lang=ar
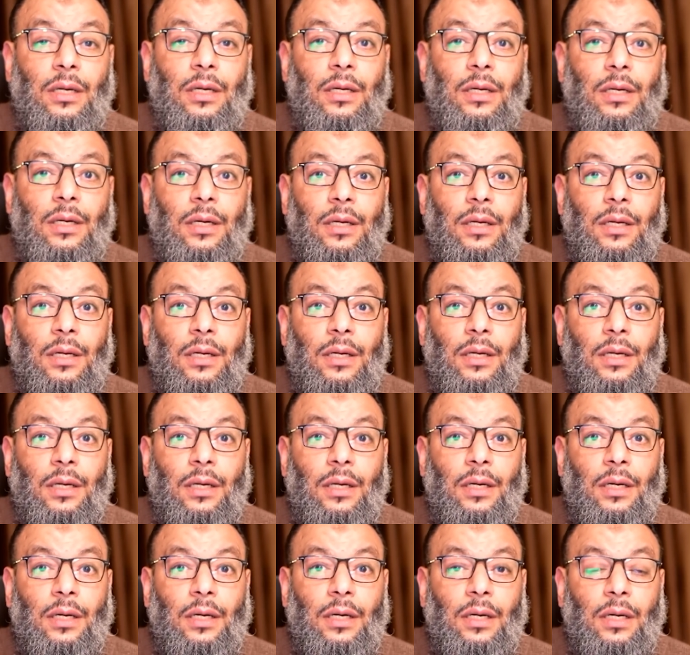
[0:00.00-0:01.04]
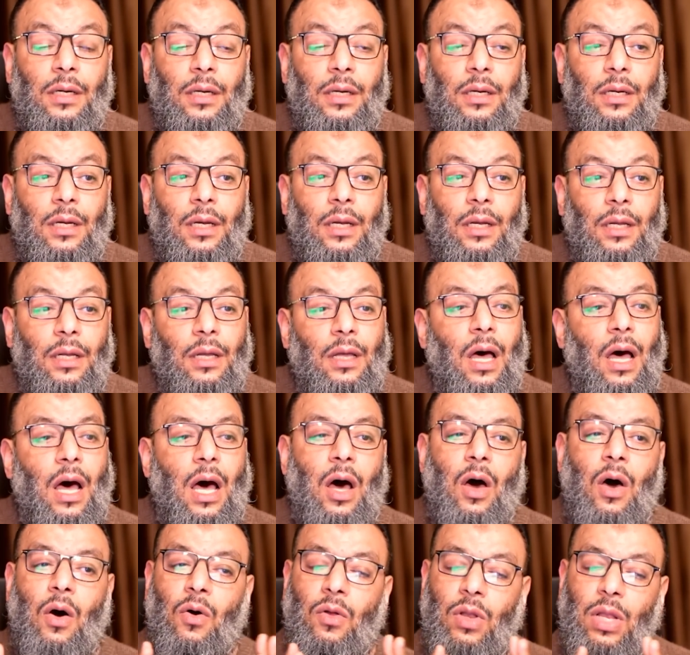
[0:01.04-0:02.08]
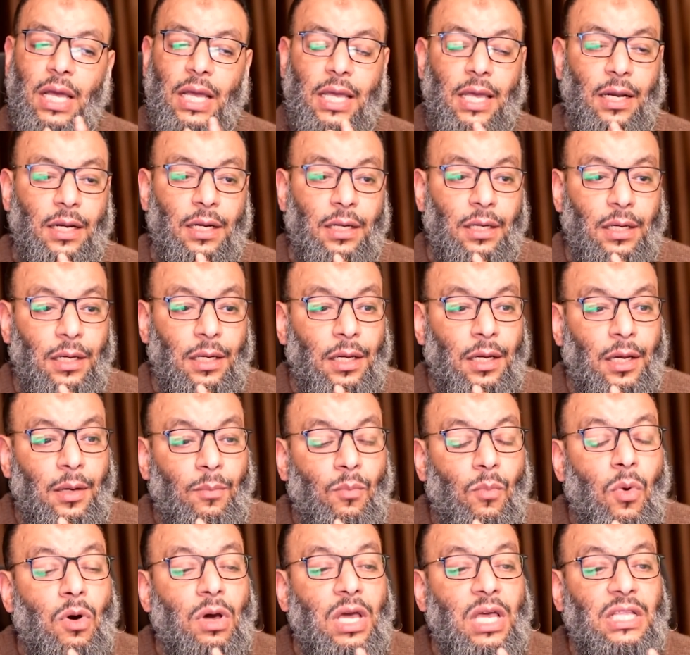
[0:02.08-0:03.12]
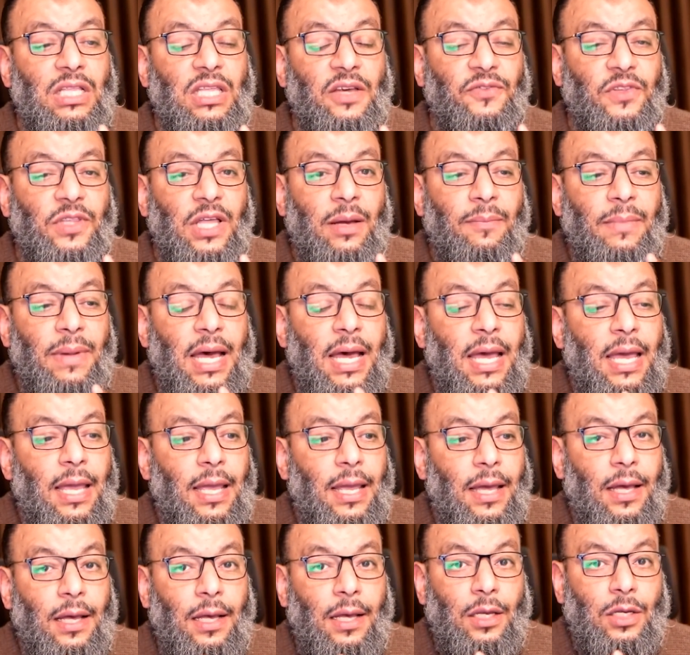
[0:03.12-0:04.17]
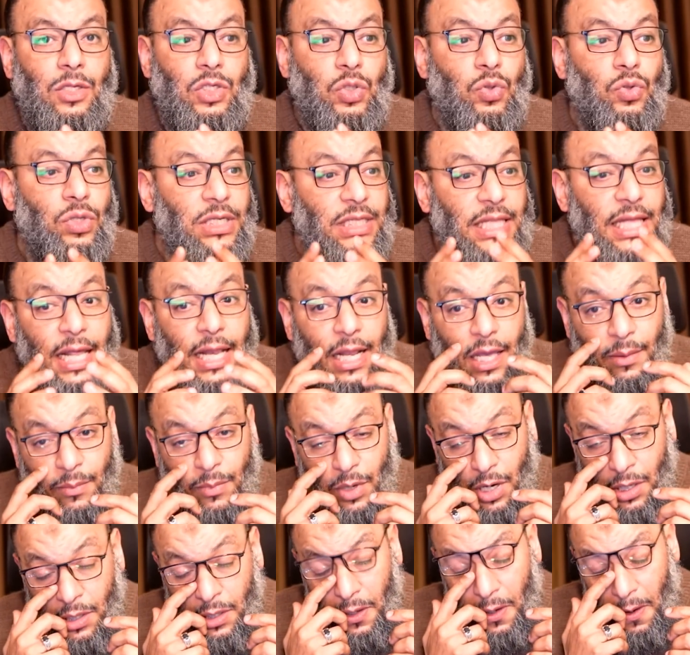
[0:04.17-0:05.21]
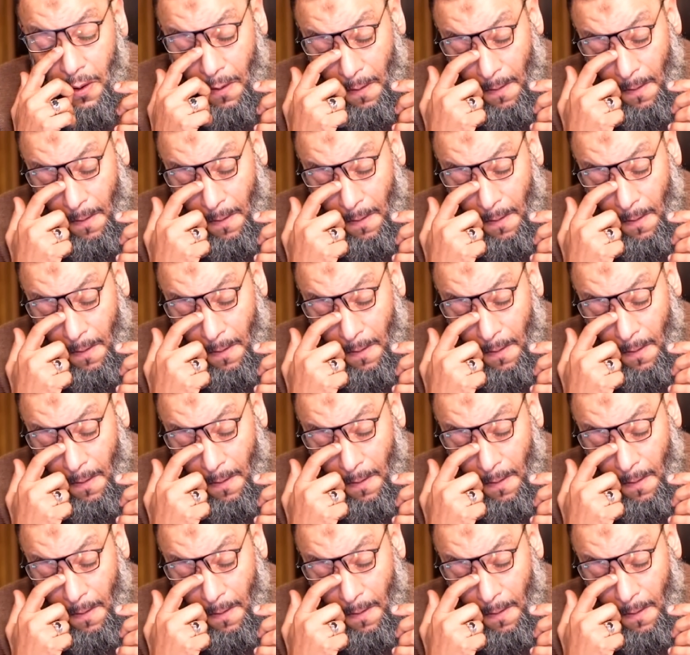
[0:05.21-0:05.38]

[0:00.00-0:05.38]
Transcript: وين خطأ أين خطأ آه، هقول لك أنا ممكن تفتح معايا سورة آل عمران